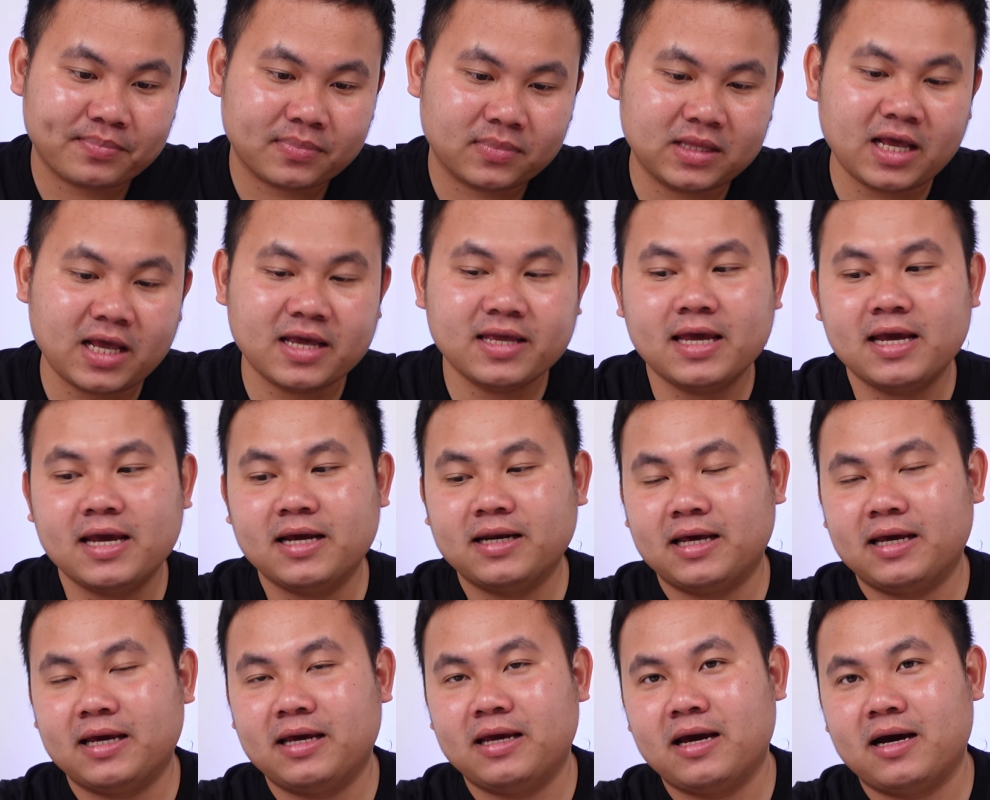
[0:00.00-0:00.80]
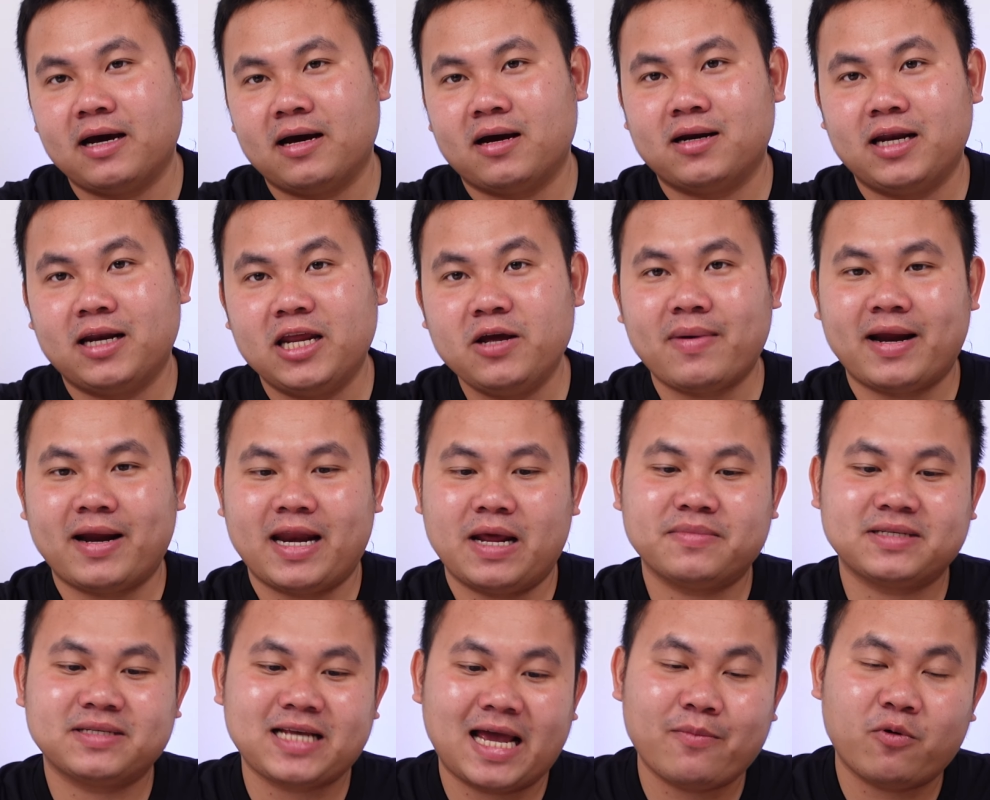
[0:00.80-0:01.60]
Tuy nhiên thì nếu mà anh
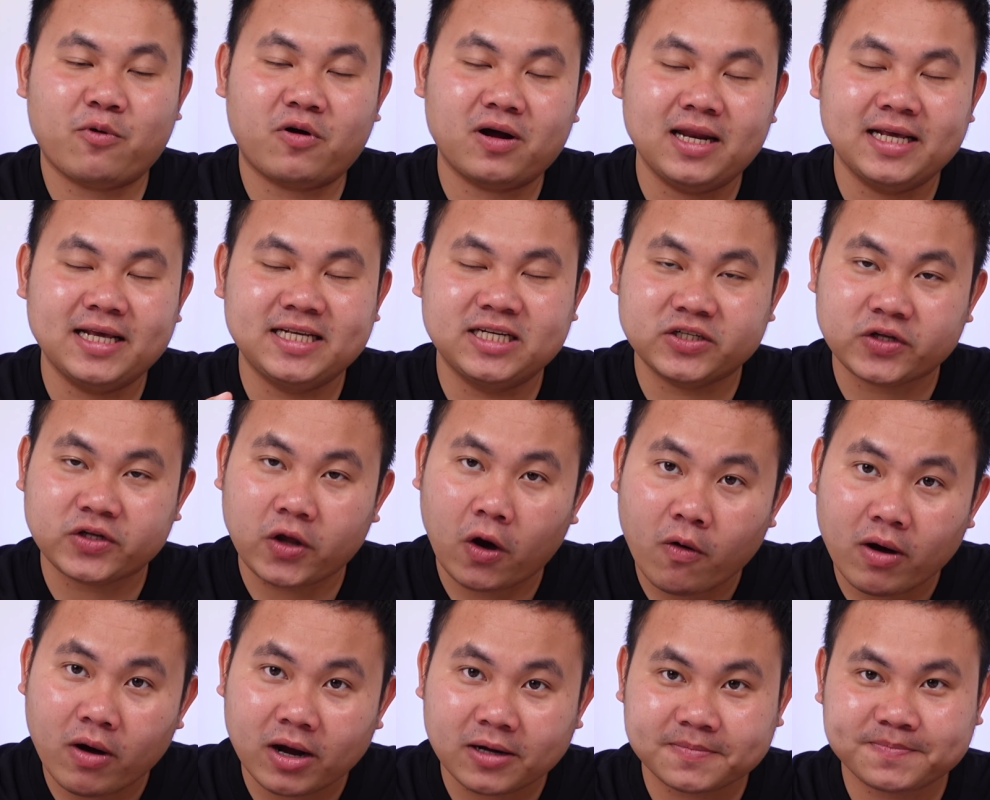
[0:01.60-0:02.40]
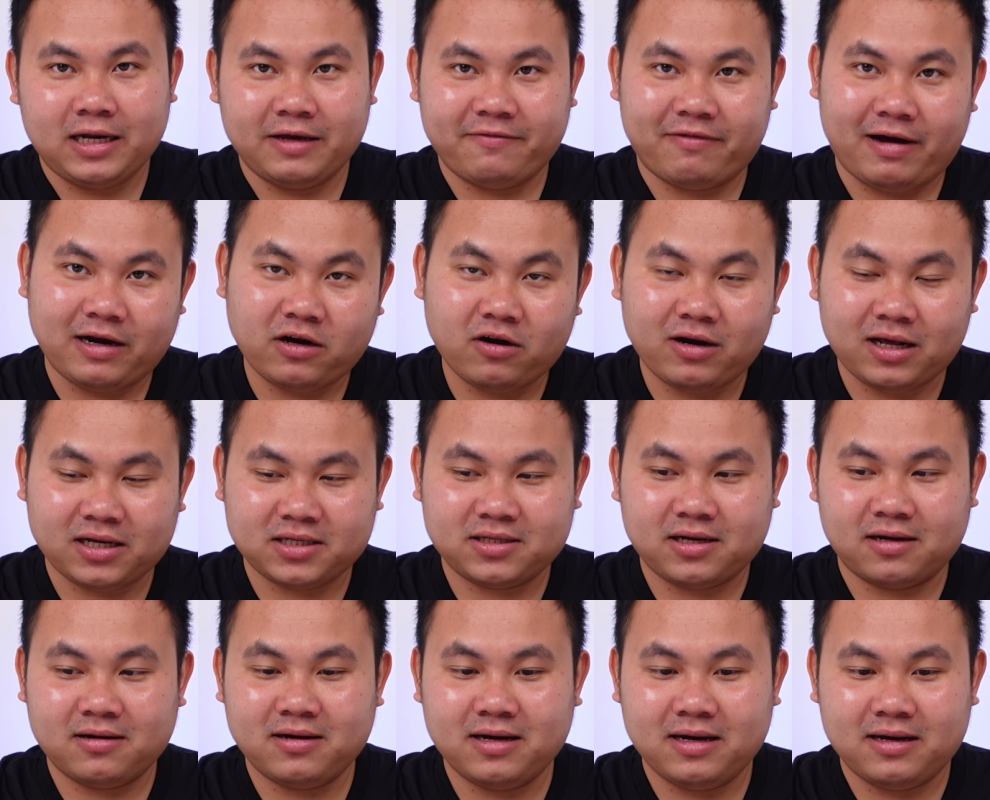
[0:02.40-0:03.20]
em xay một cái ly sinh tố á, thì phải nói thật
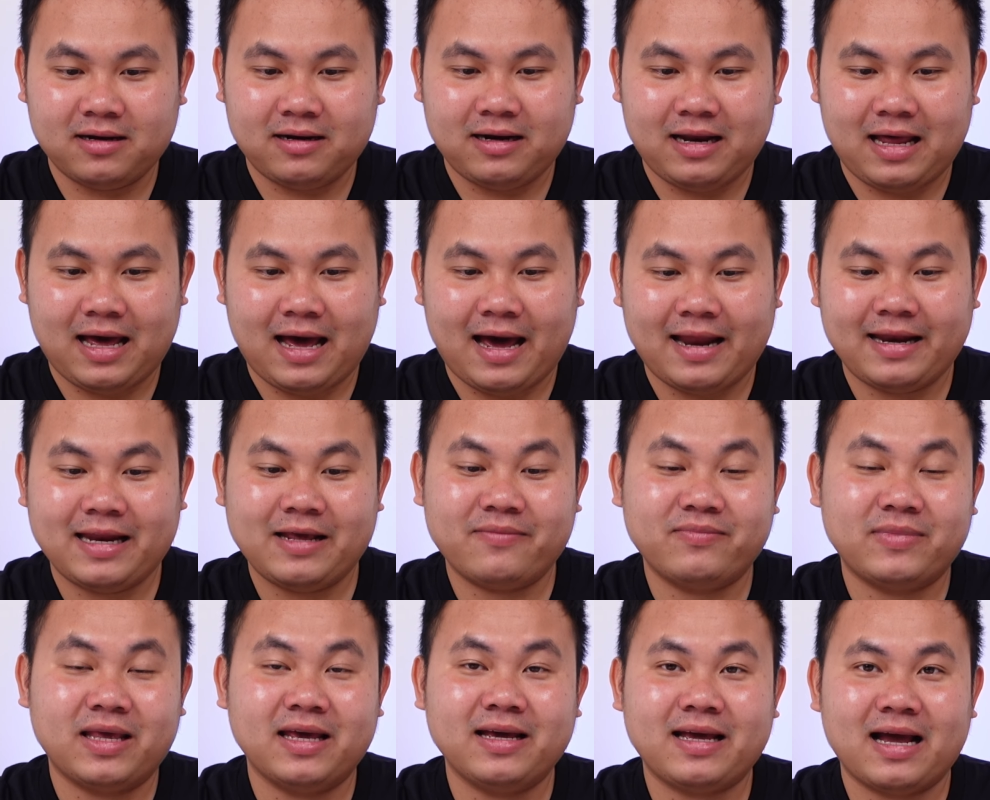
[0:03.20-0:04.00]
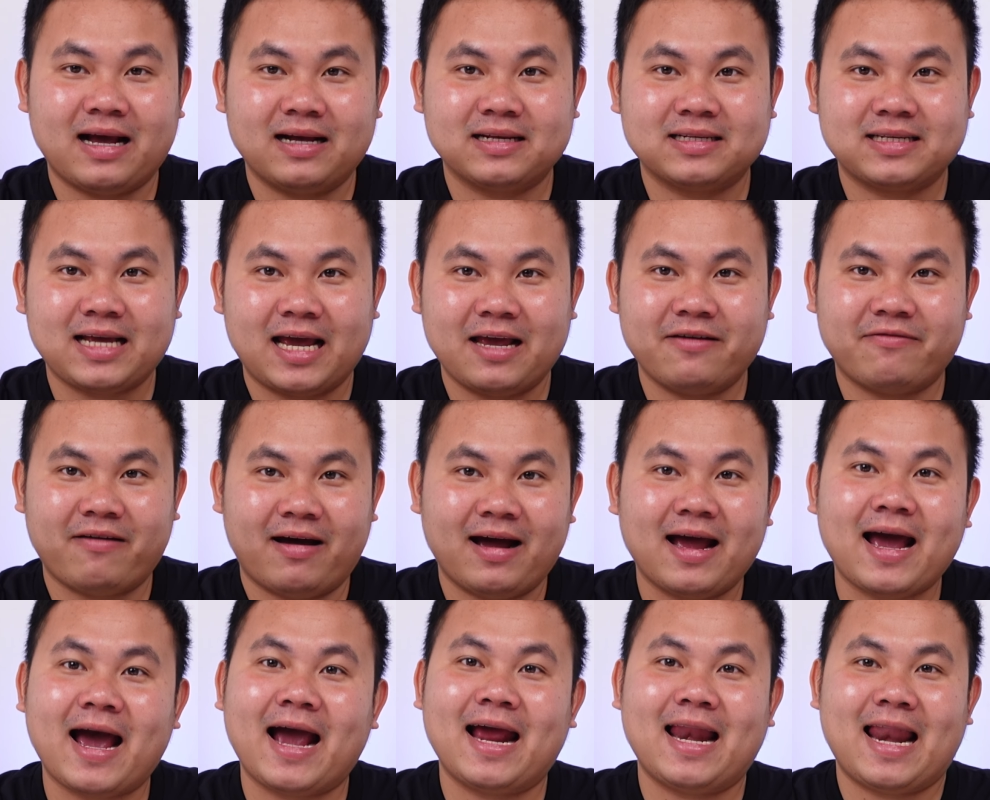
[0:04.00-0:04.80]
sự á, là anh em chỉ cần xay
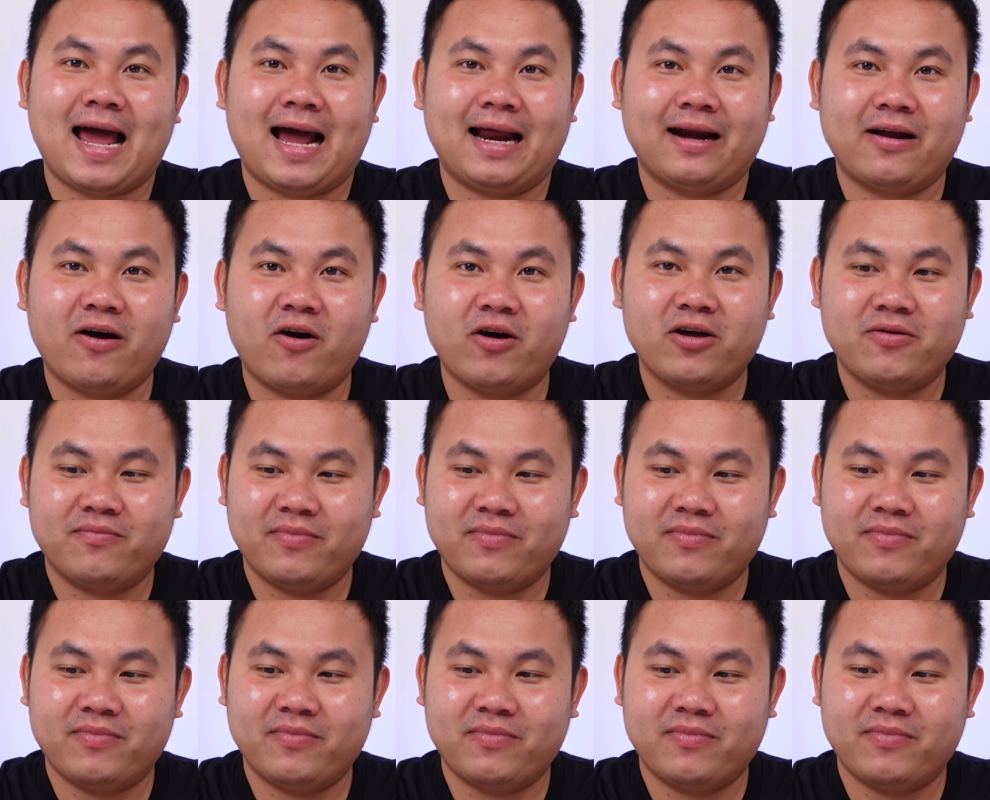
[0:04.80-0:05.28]
khoảng 2 lần thôi.